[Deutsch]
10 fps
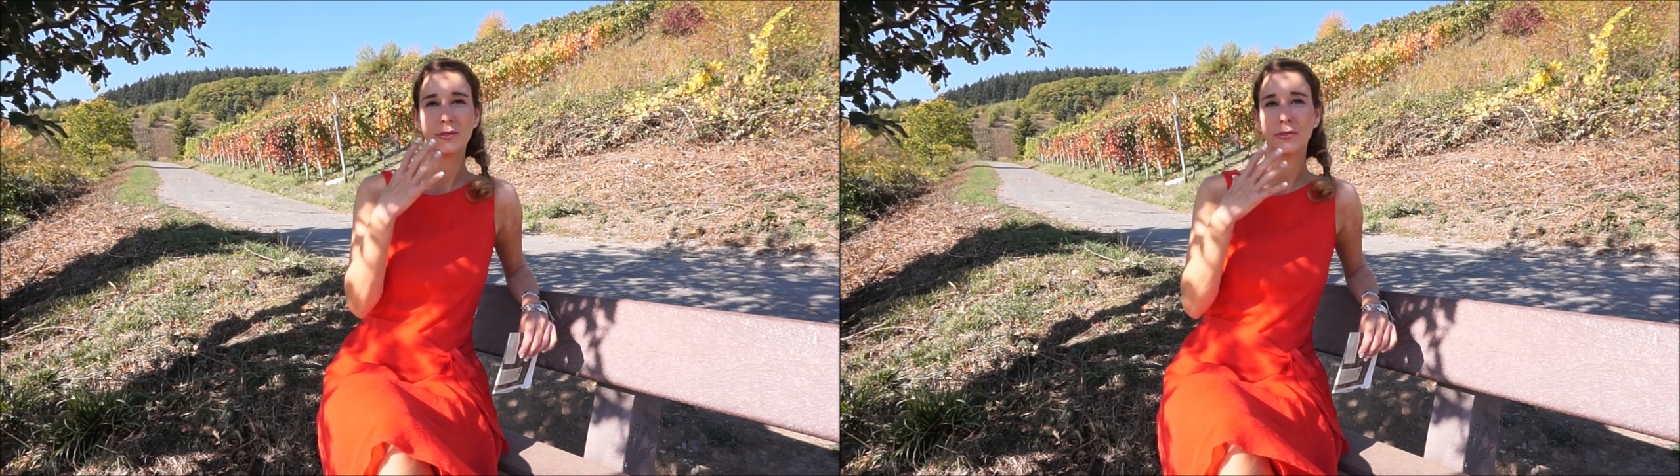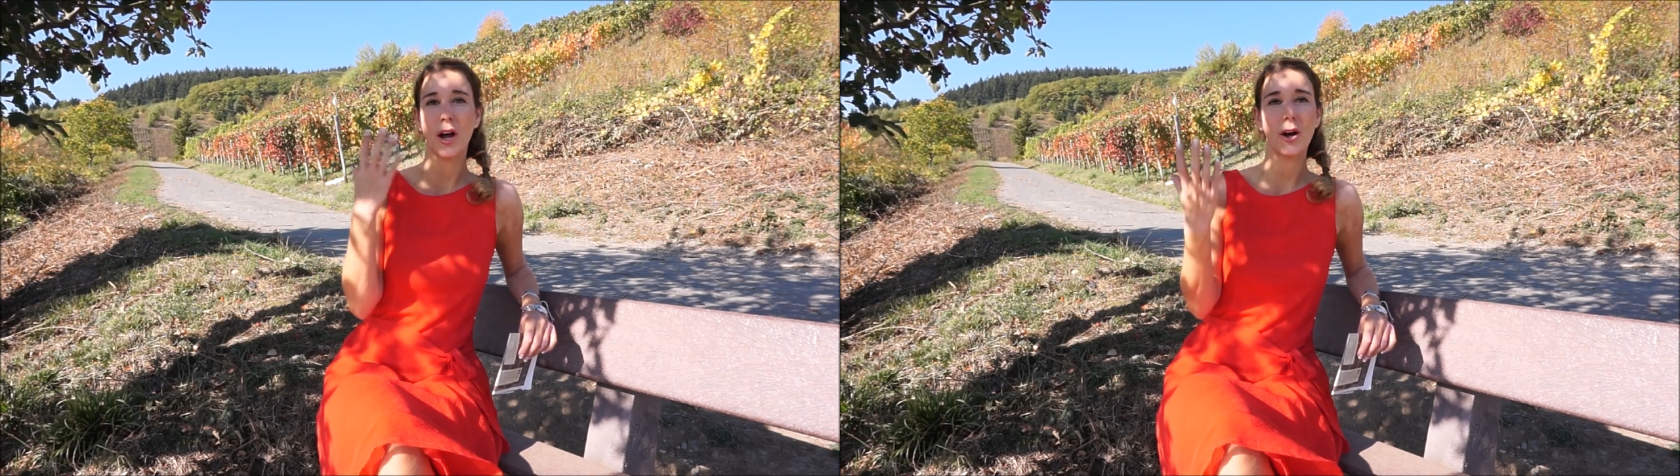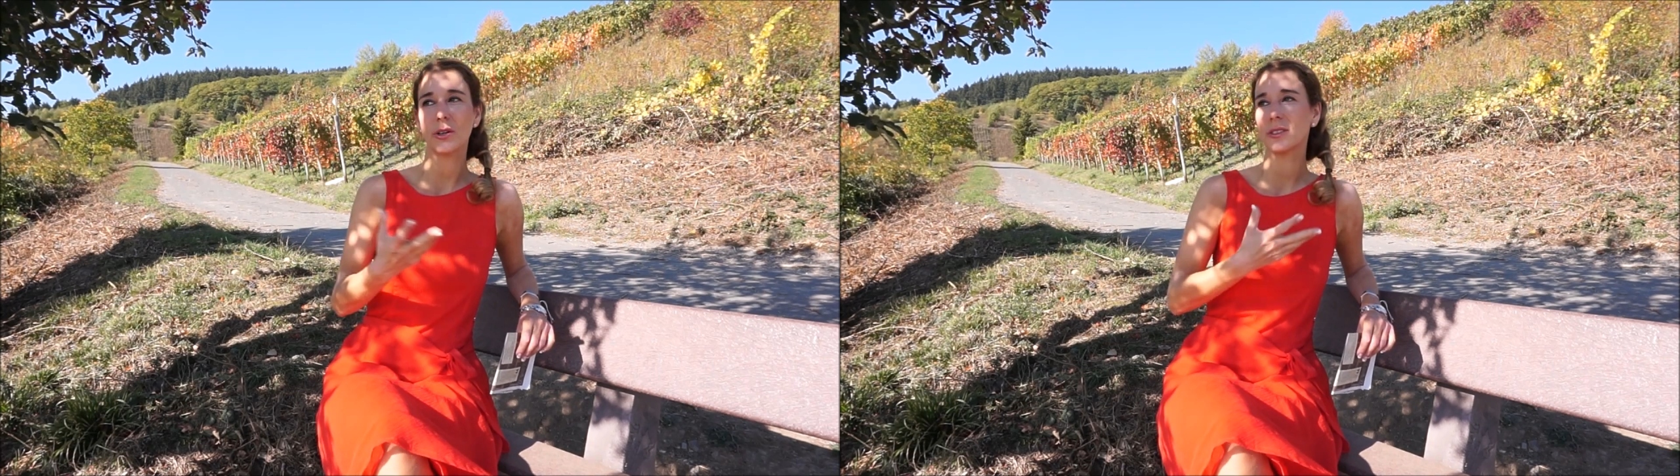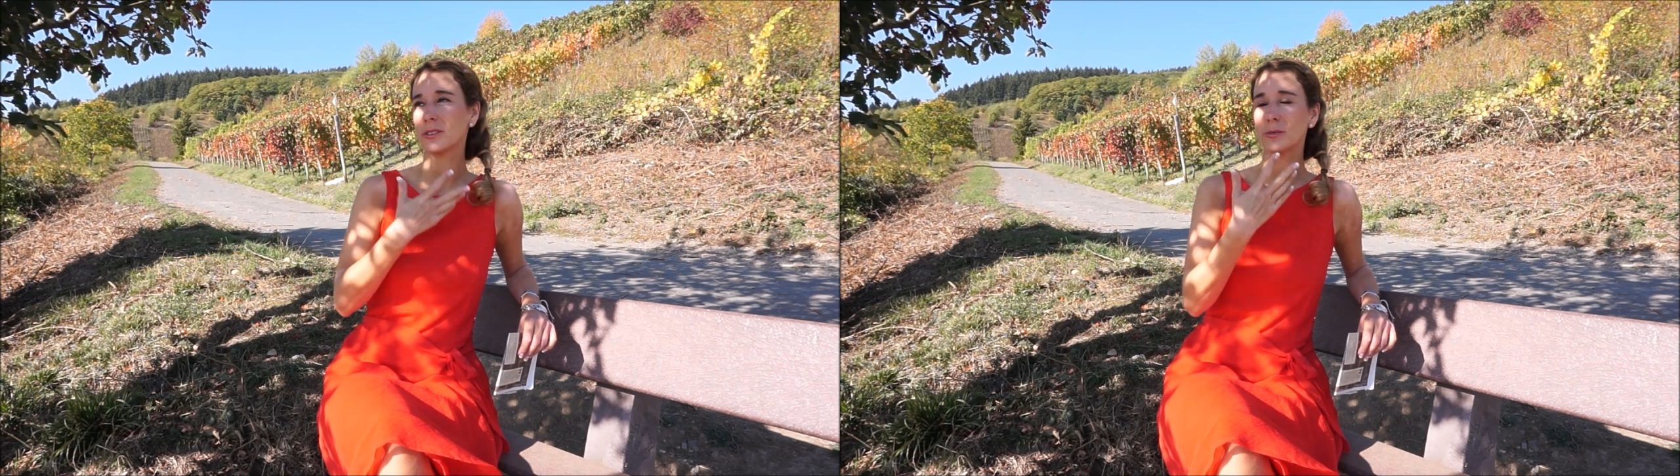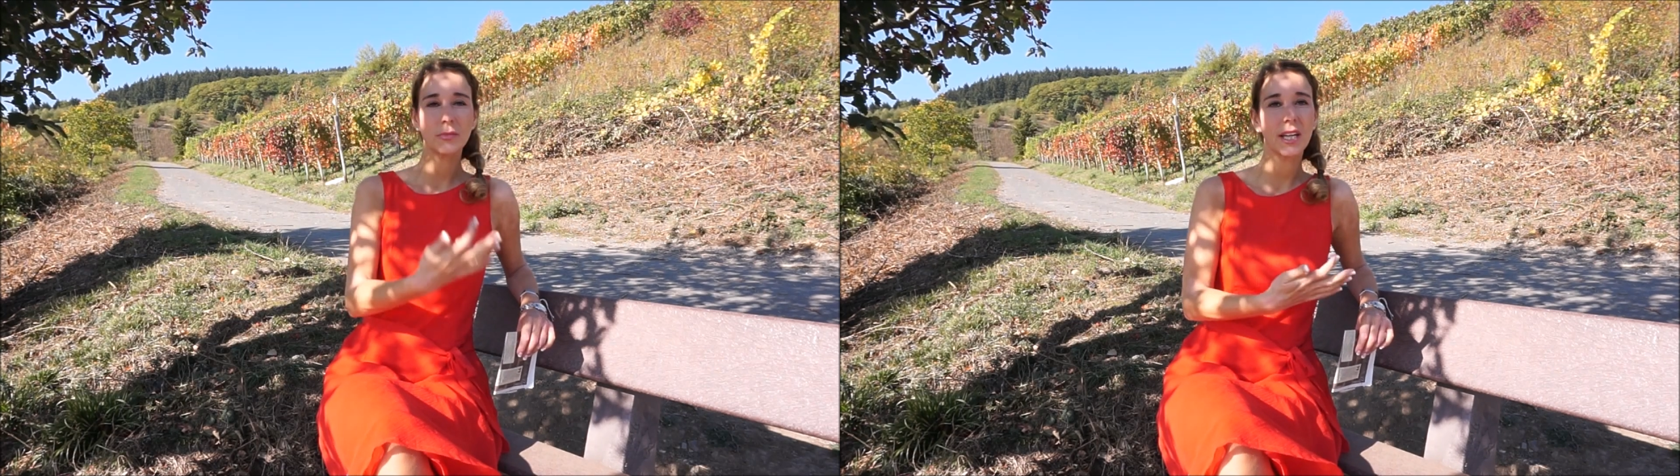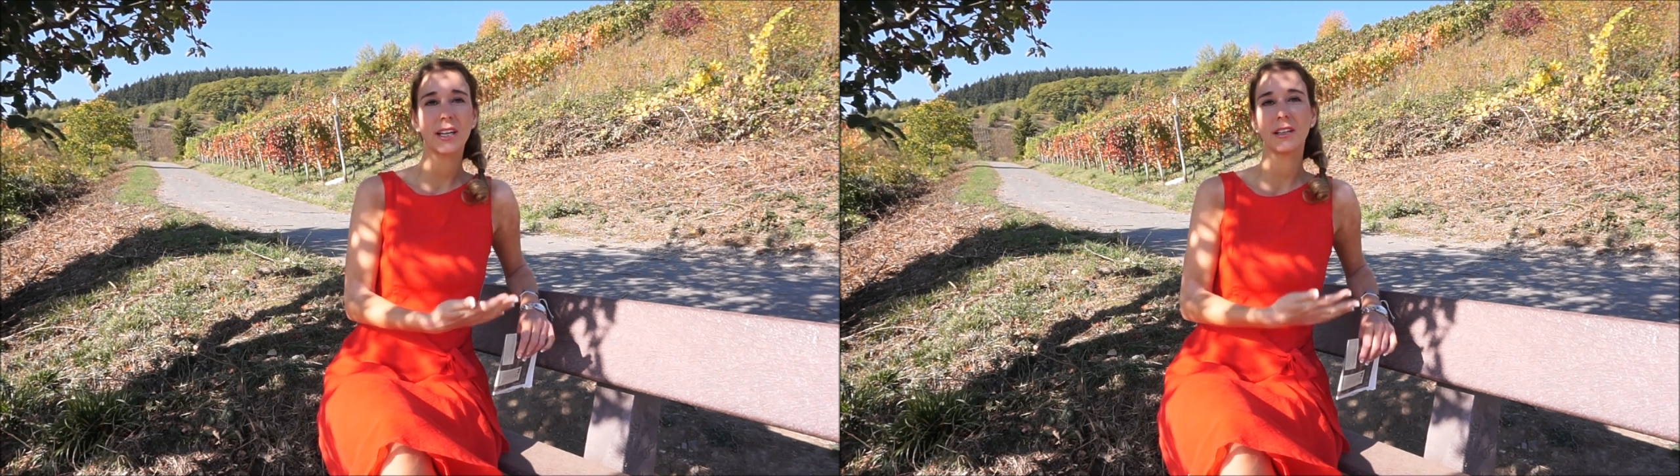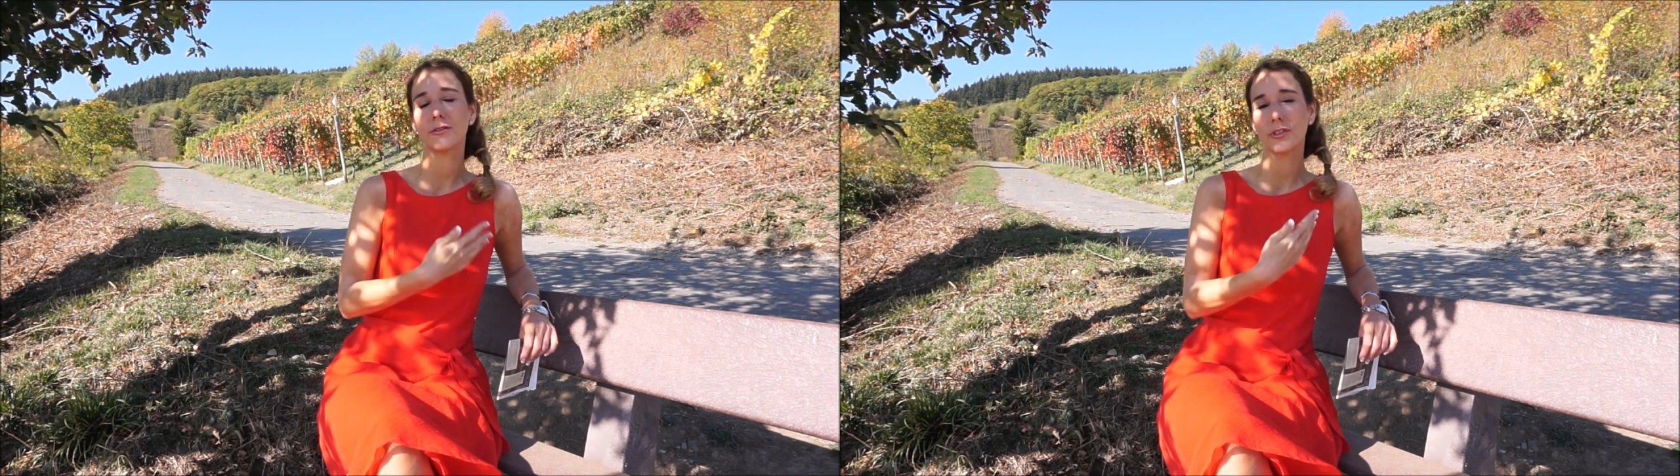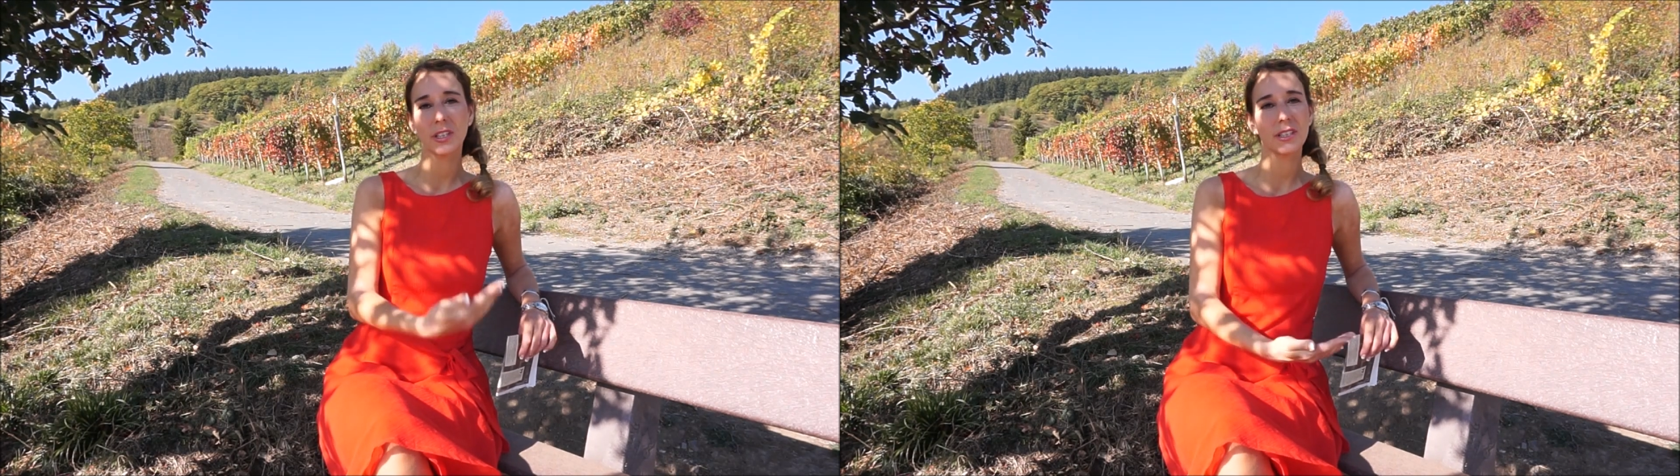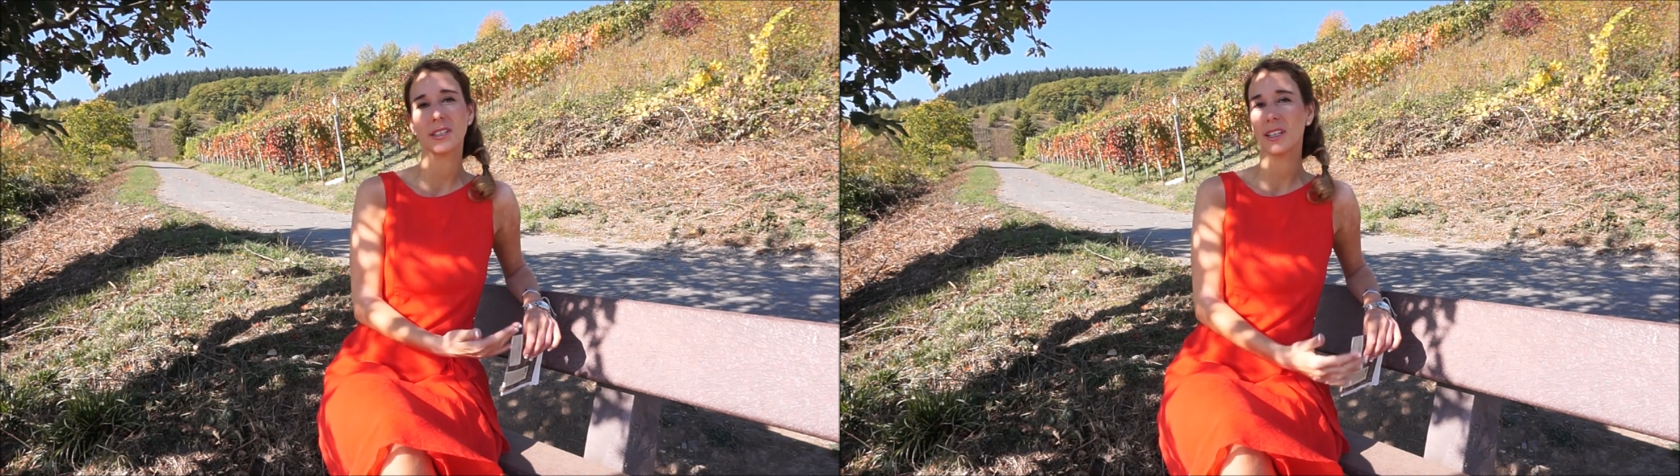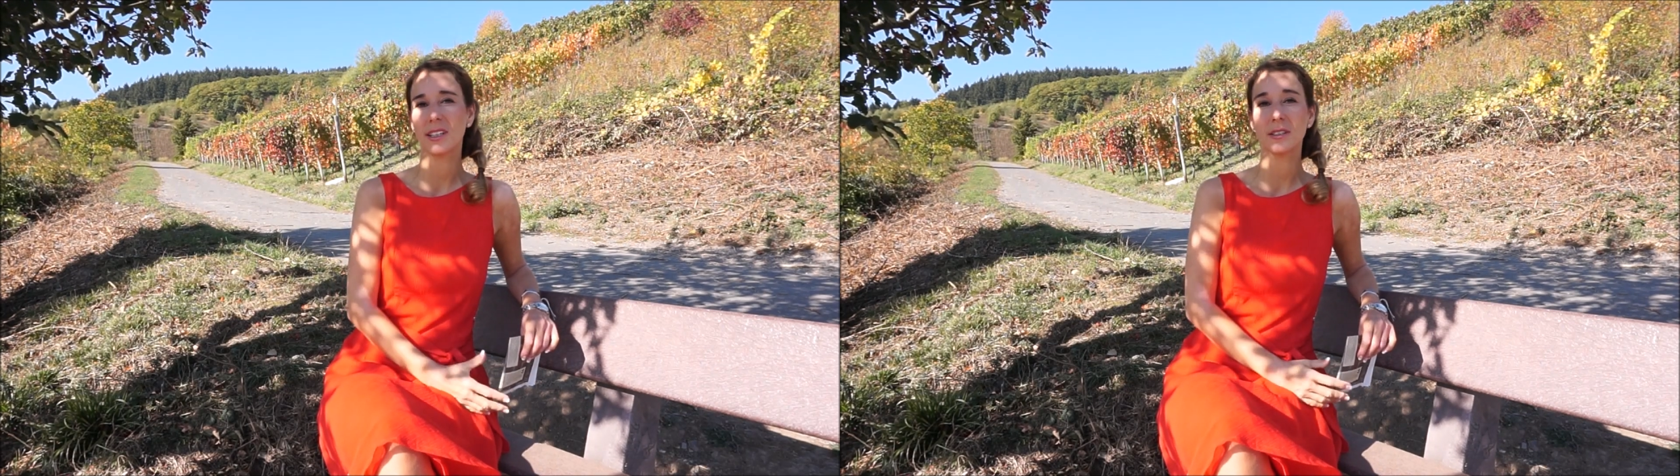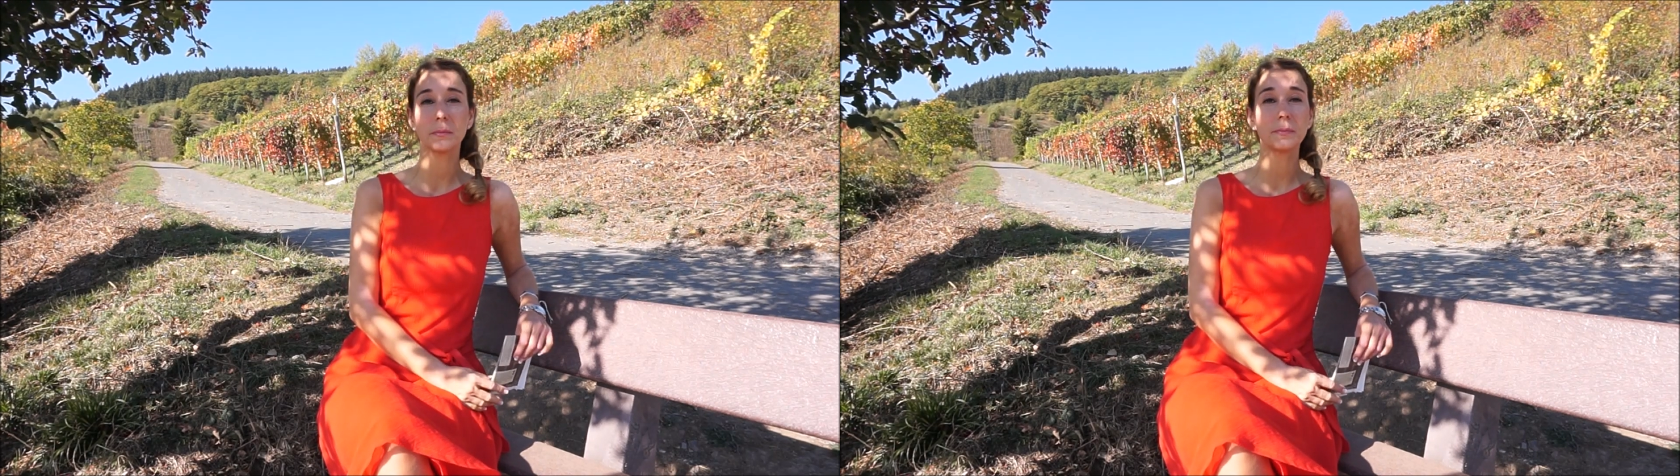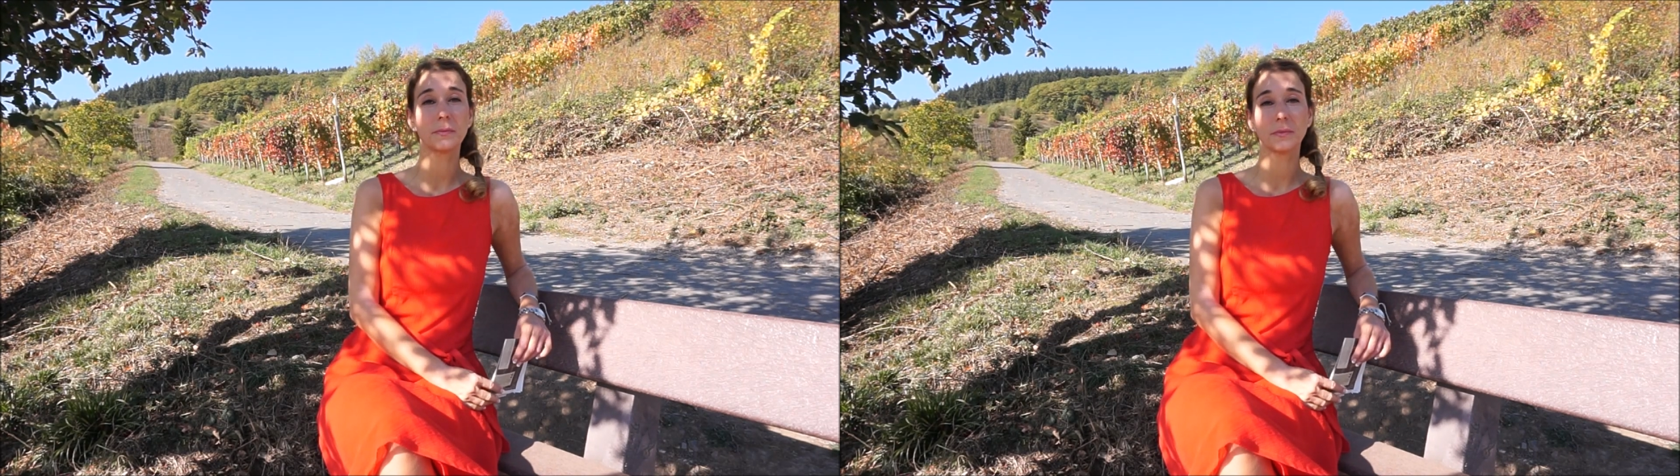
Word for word: Frauen, Männern, wirklich jedem